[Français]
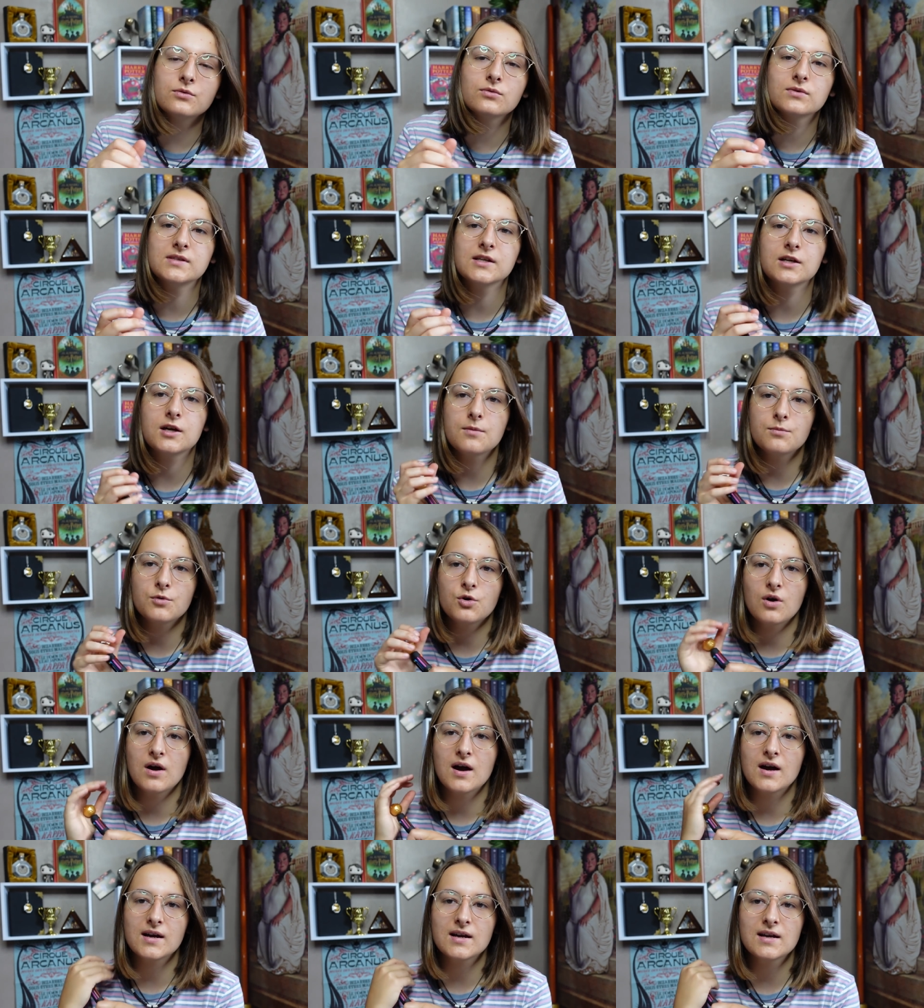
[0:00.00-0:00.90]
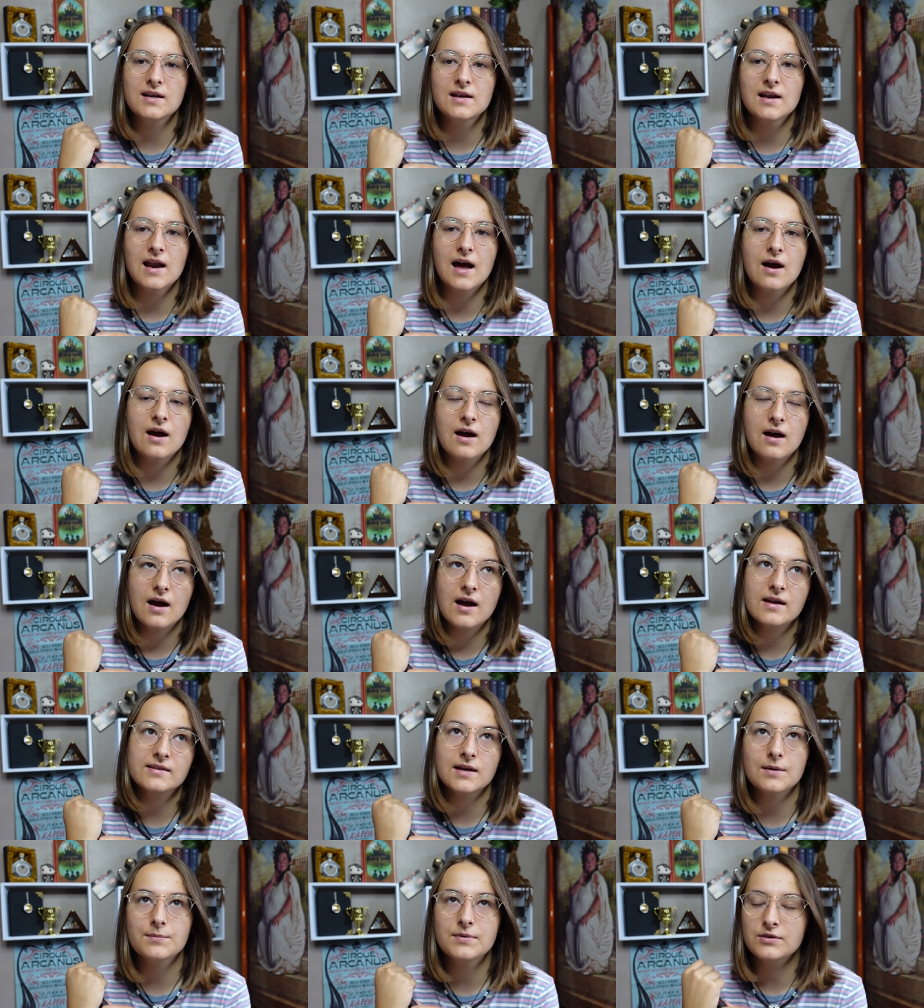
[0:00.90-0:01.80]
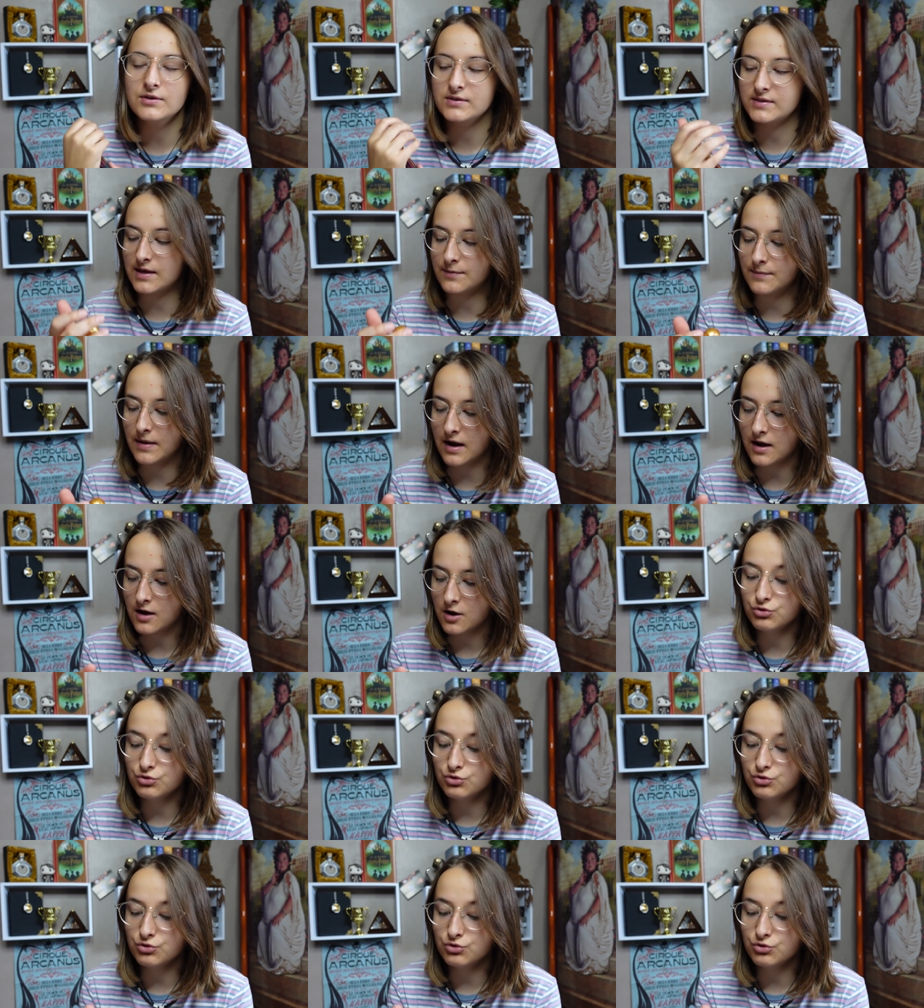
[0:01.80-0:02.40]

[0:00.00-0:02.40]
donc c'est comme quand Harry l'a attrapé dans sa main